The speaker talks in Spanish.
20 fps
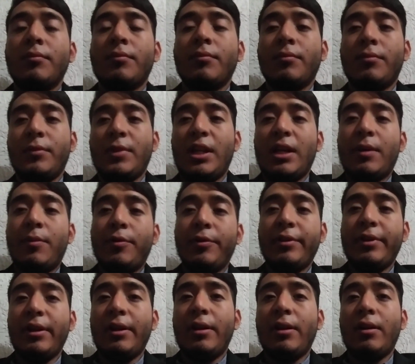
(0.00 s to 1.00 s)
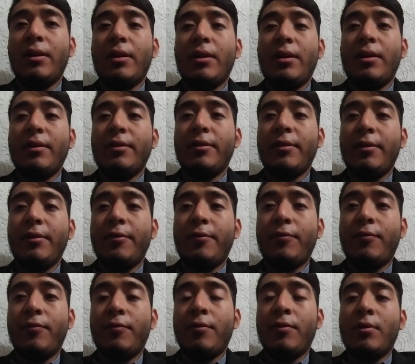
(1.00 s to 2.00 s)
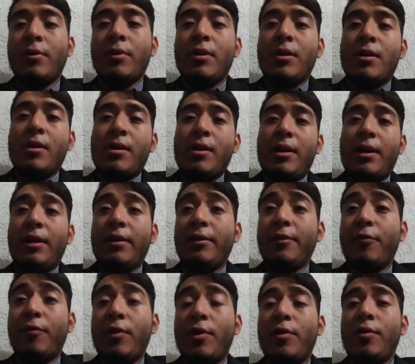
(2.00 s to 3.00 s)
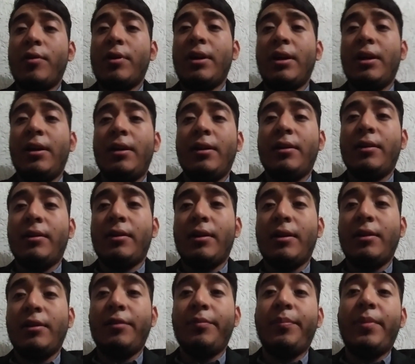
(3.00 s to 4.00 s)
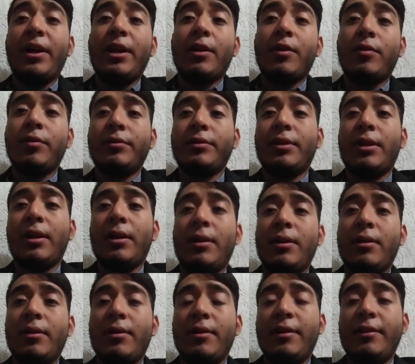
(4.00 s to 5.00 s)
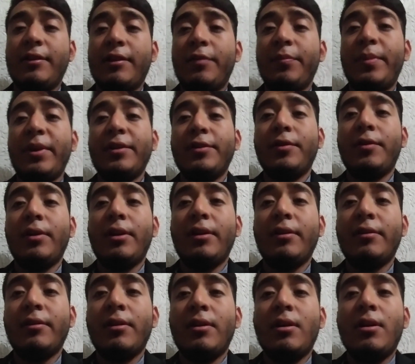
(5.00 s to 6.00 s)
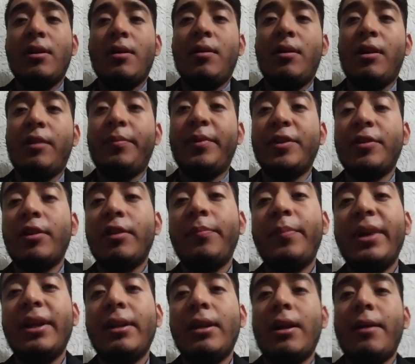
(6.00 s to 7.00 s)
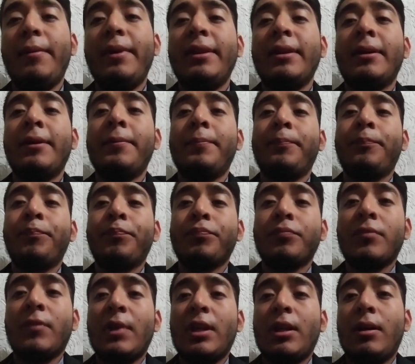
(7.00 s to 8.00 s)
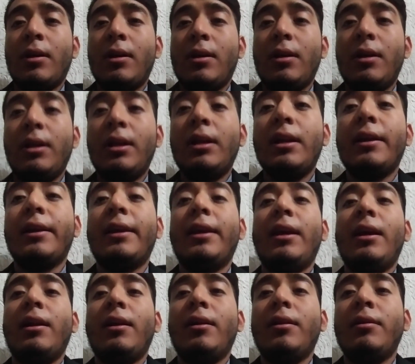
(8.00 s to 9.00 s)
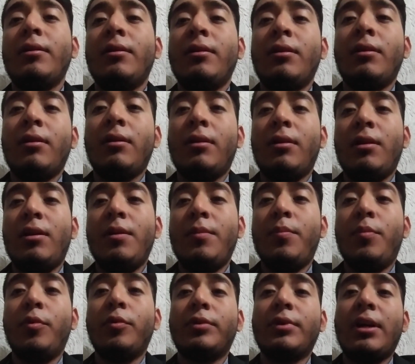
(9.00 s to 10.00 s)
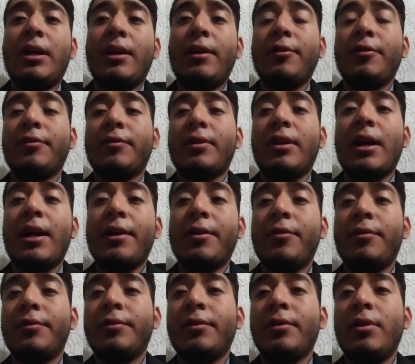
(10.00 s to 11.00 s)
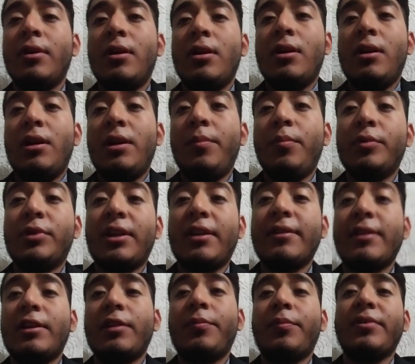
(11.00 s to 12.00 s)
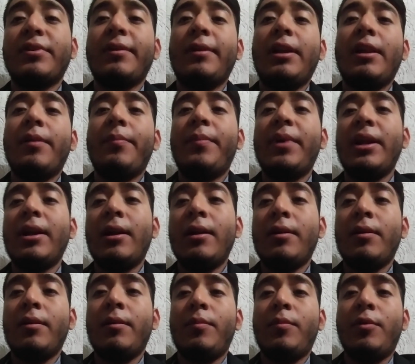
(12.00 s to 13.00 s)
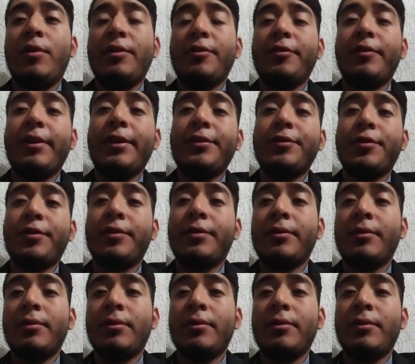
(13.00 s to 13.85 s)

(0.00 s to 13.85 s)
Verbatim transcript: digamos en ese, en ese fuego que, dispara contra esas personas, las personas pierden la vida y le quieren imputar esos cargos, imputar esa responsabilidad penal por esos hechos.